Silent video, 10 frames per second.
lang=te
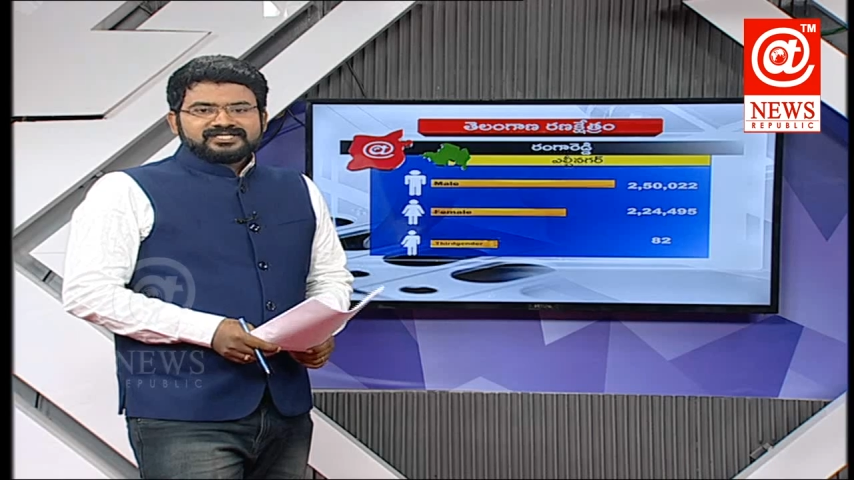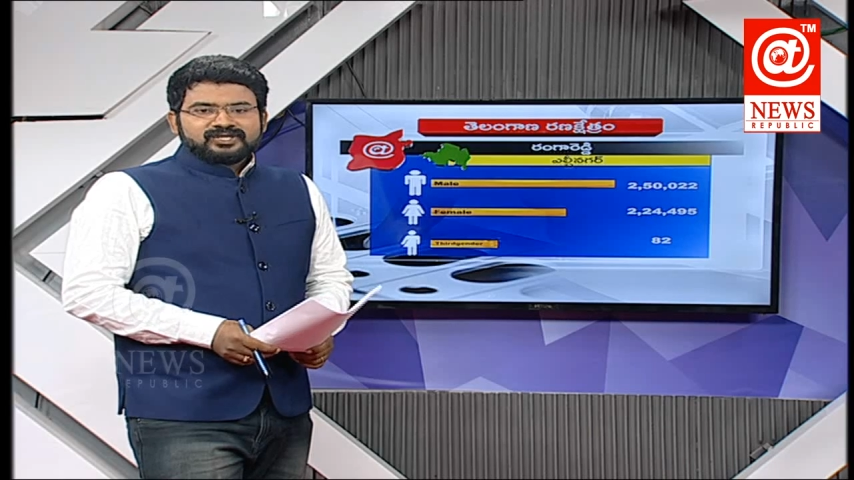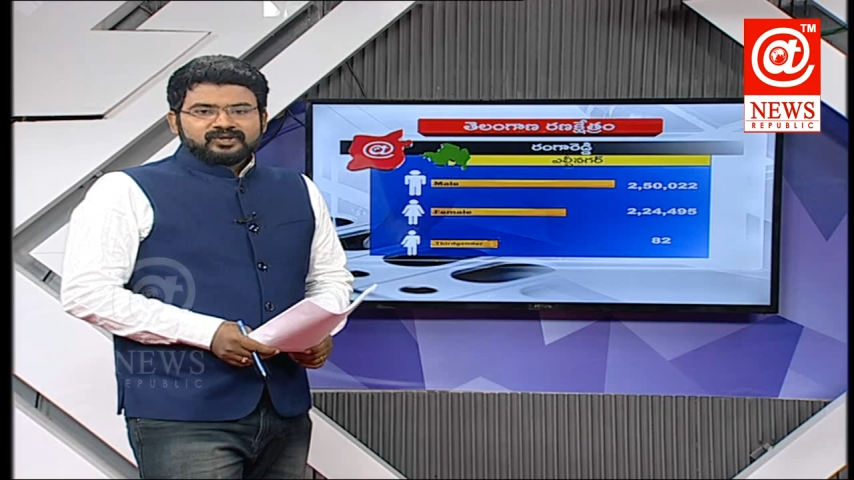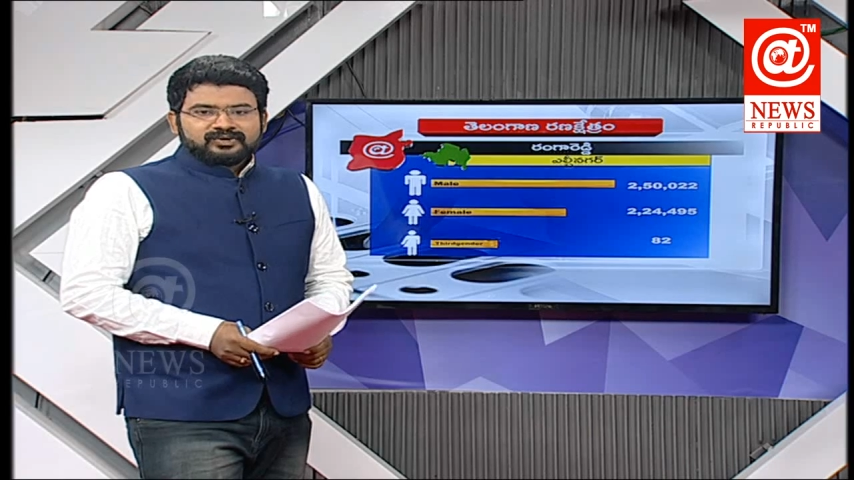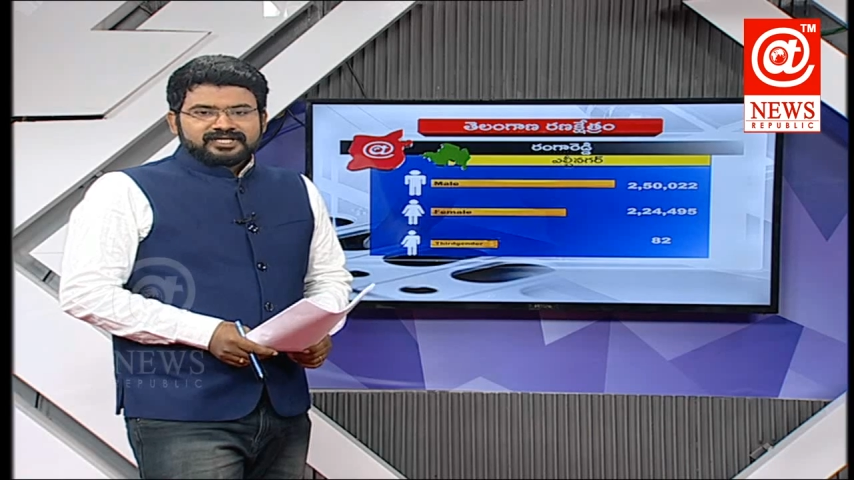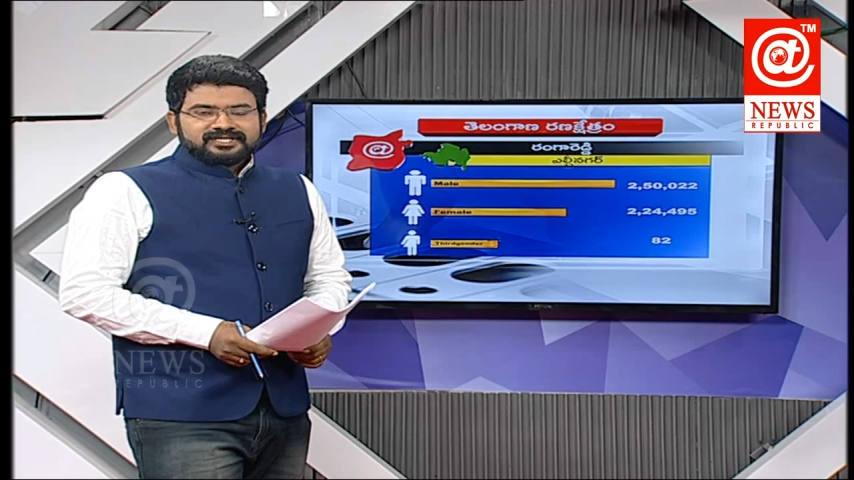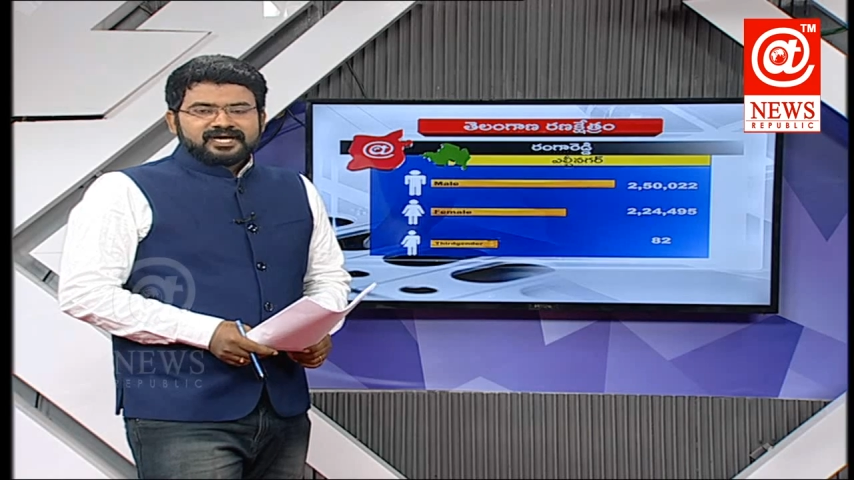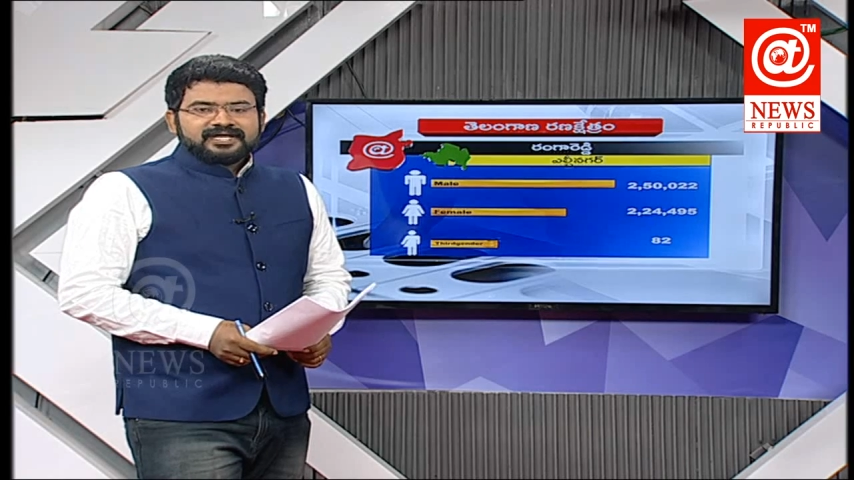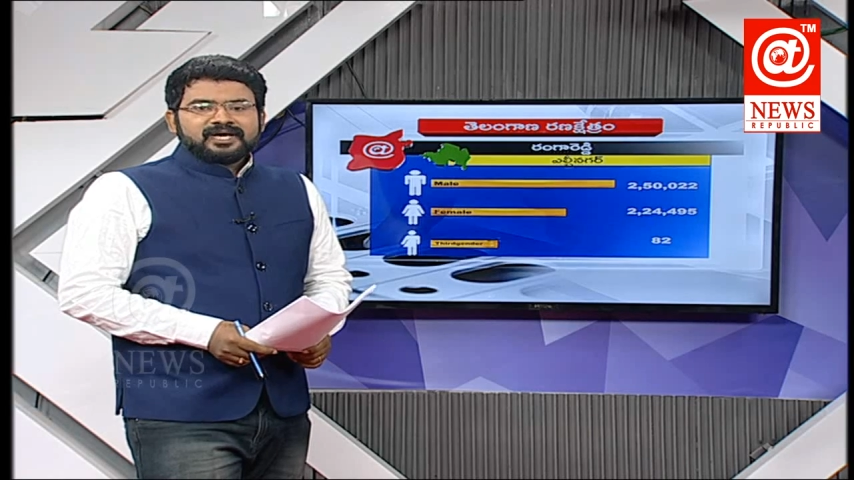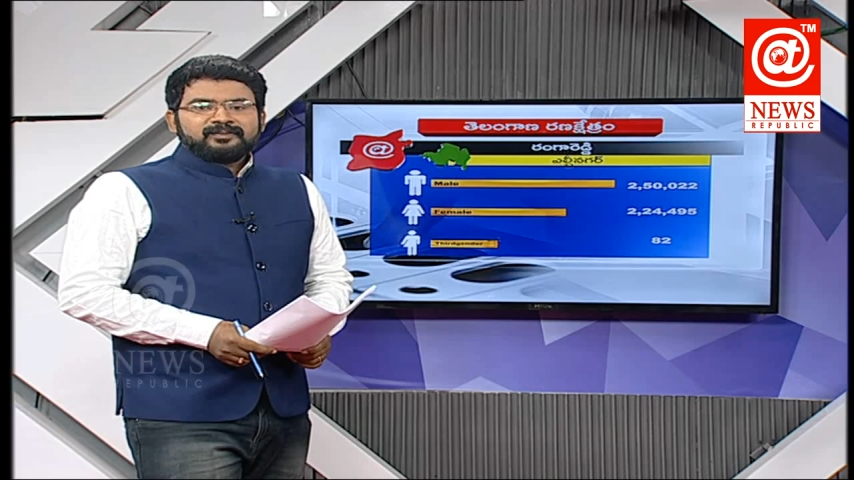ఎస్టేట్లోని
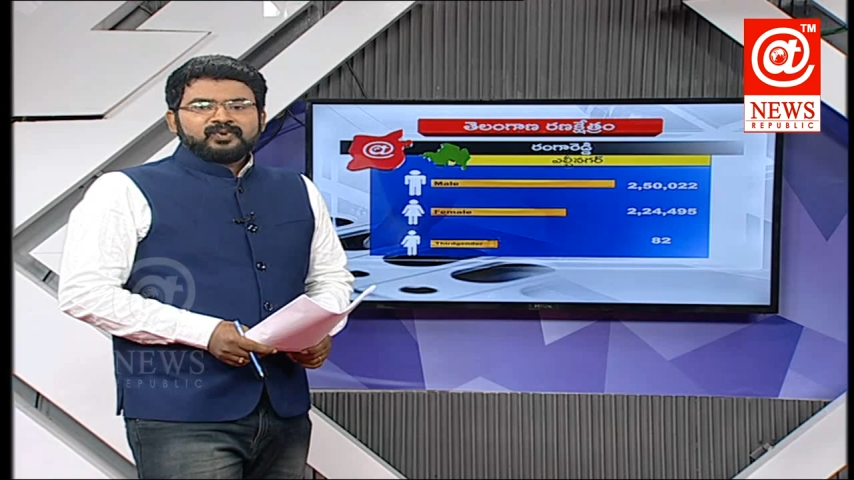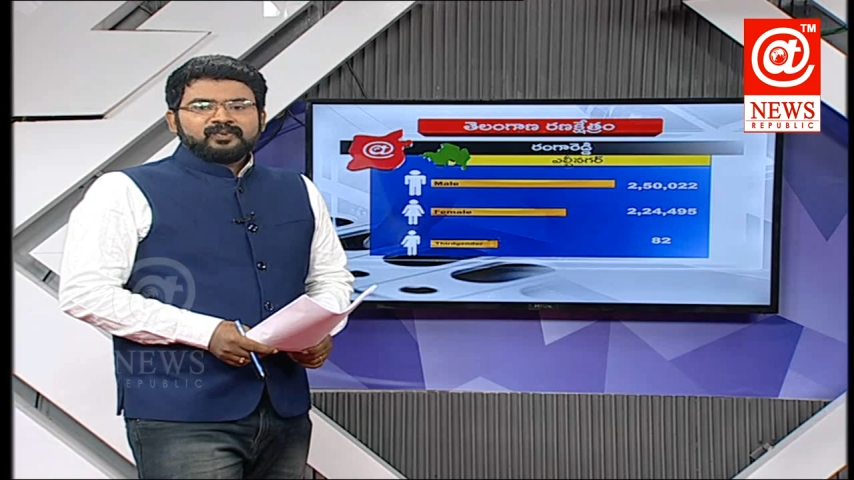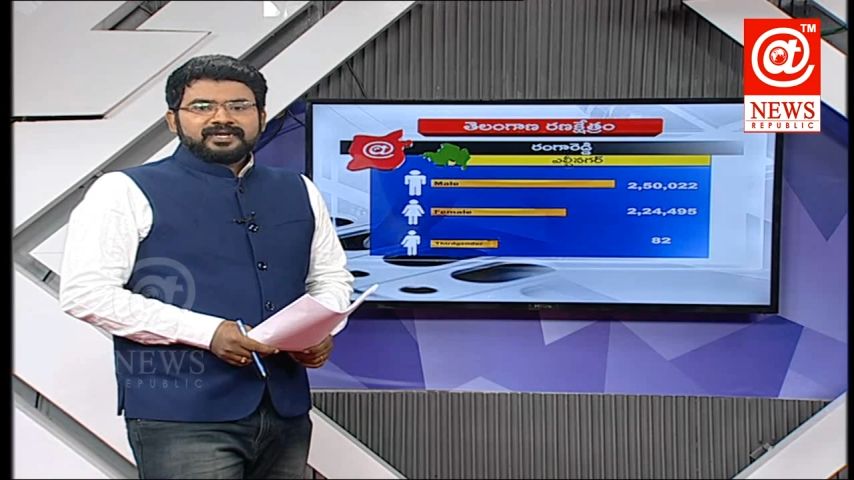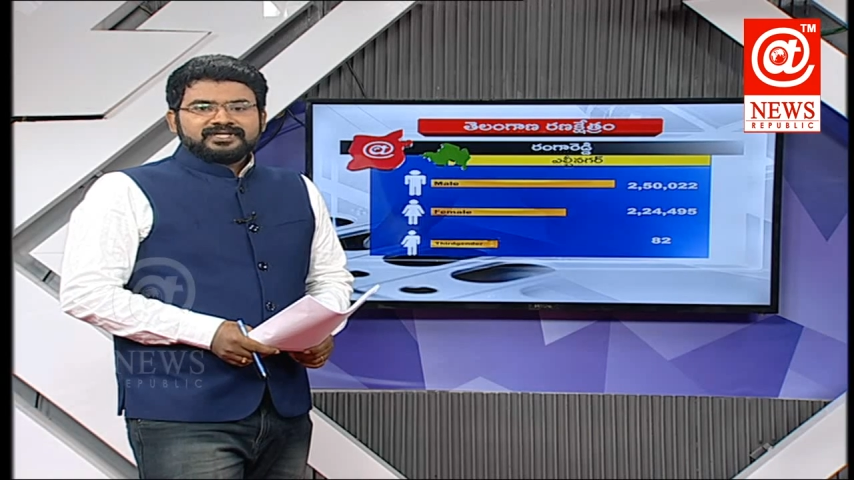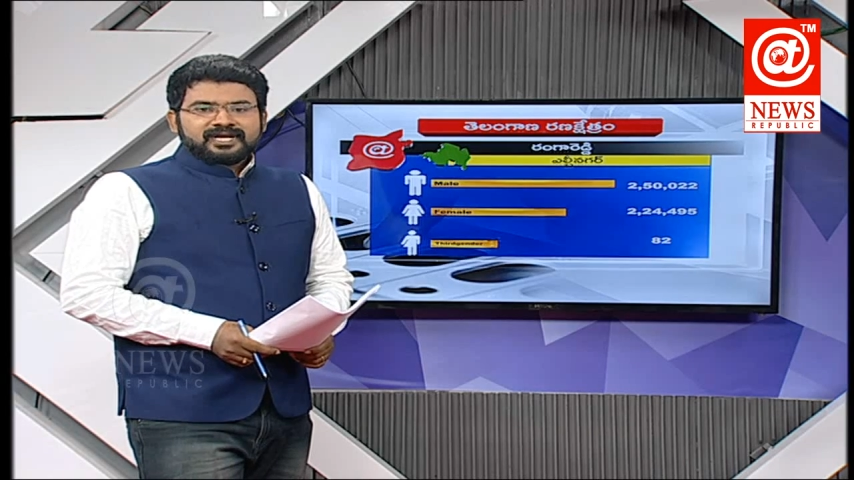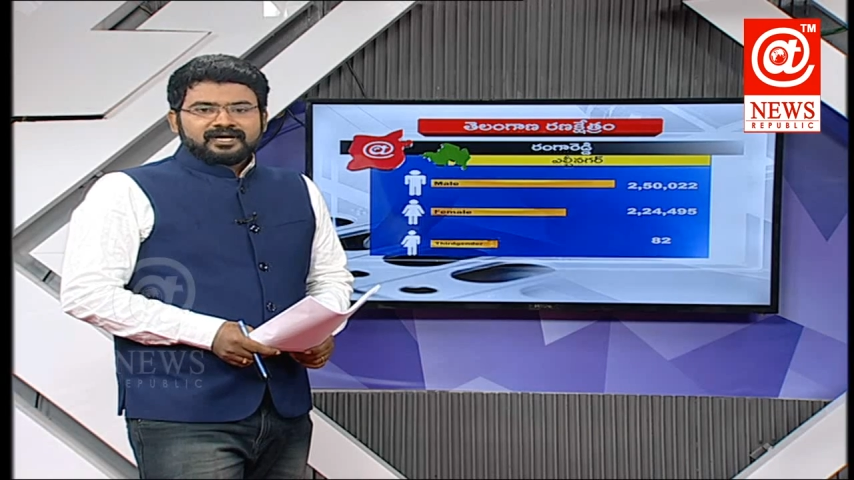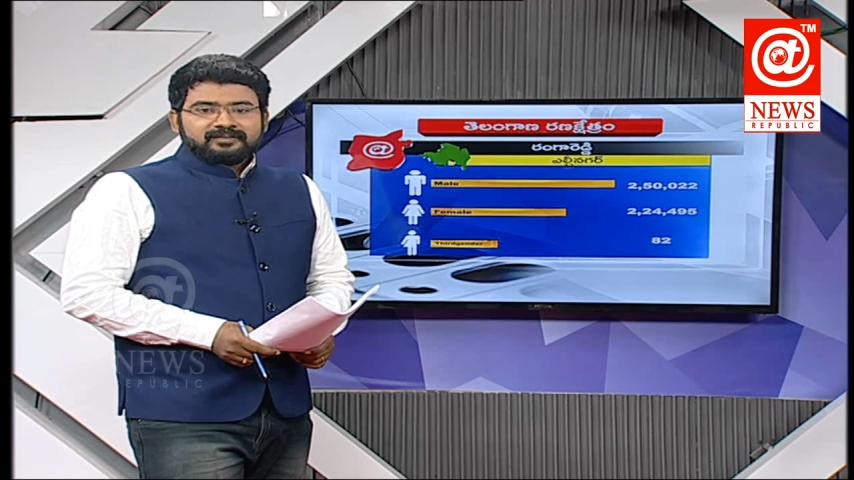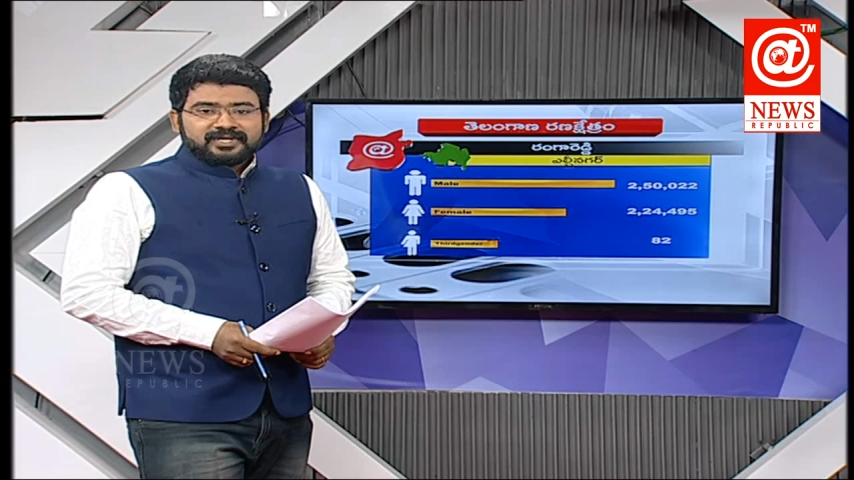దాదాపు పది